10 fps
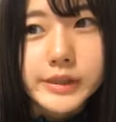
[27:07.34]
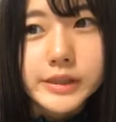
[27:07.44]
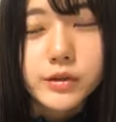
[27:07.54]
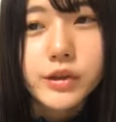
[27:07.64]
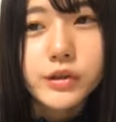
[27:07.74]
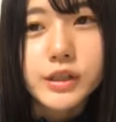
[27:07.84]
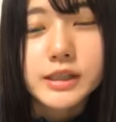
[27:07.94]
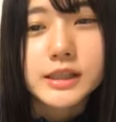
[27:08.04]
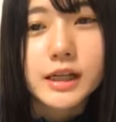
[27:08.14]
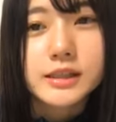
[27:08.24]
一人暮
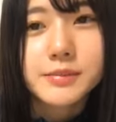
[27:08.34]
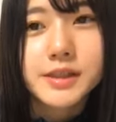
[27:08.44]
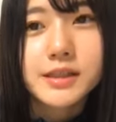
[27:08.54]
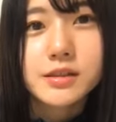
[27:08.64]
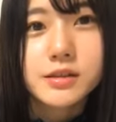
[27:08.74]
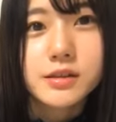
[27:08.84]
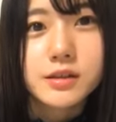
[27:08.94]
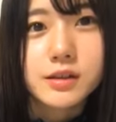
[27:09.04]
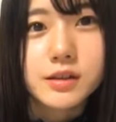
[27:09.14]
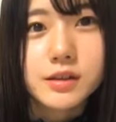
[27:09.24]
らし始めてす
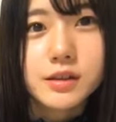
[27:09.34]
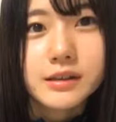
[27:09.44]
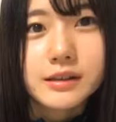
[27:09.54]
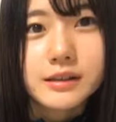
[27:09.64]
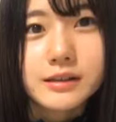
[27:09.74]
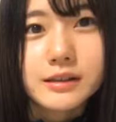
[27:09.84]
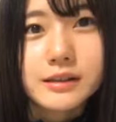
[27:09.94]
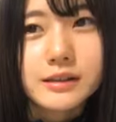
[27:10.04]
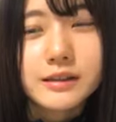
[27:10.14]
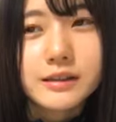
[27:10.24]
ぐ
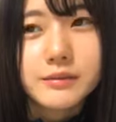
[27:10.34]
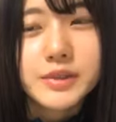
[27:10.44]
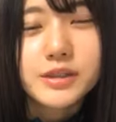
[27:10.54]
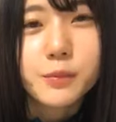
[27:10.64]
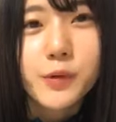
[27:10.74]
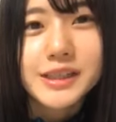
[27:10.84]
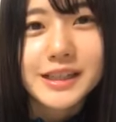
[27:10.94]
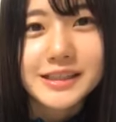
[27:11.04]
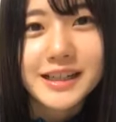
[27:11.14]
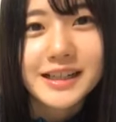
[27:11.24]
水ぽ
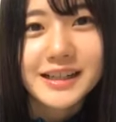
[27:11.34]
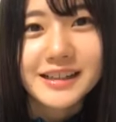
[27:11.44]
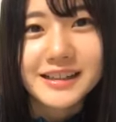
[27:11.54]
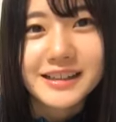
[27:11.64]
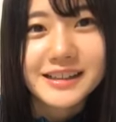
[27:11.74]
ちゃして